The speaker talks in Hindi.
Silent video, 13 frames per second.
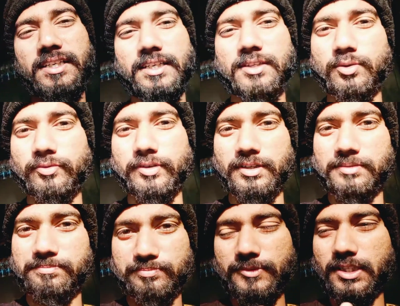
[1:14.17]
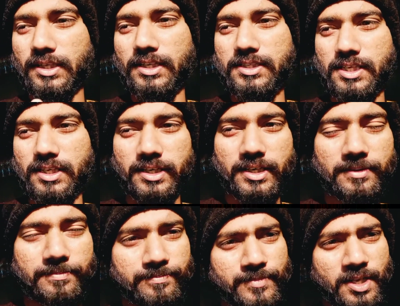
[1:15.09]
गई है तो फिर अच्छा लग रहा
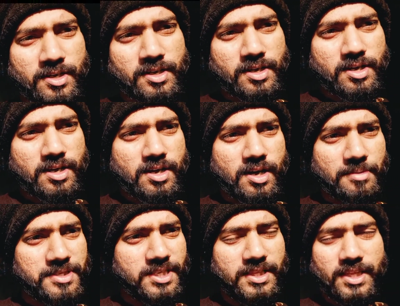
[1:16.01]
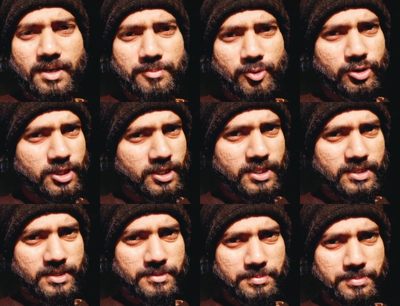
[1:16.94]
है अभी चलते हैं अपलोड करते
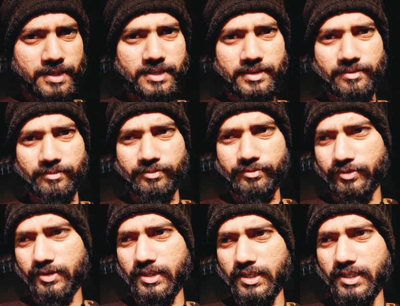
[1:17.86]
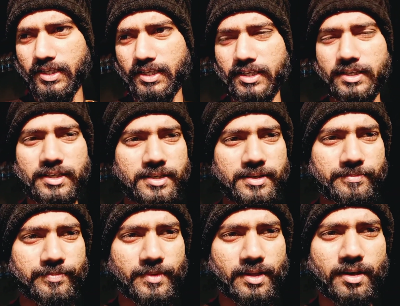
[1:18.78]
हैं सबसे पहले फिर निकलेंगे घर
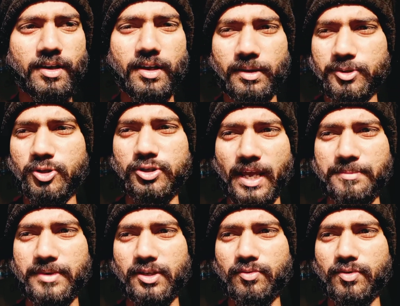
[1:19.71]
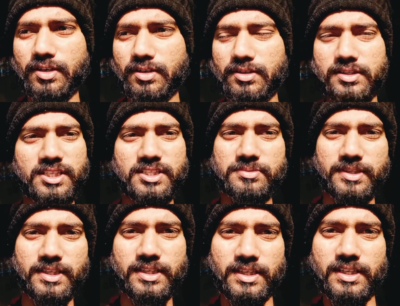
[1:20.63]
अभी तो टाइम नहीं हुआ है दस बजे
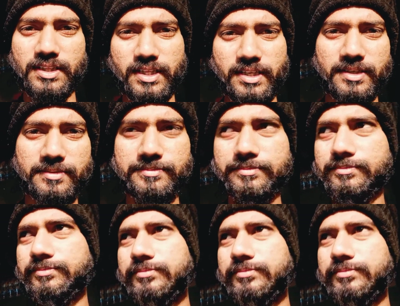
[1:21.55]
तक निकलते हैं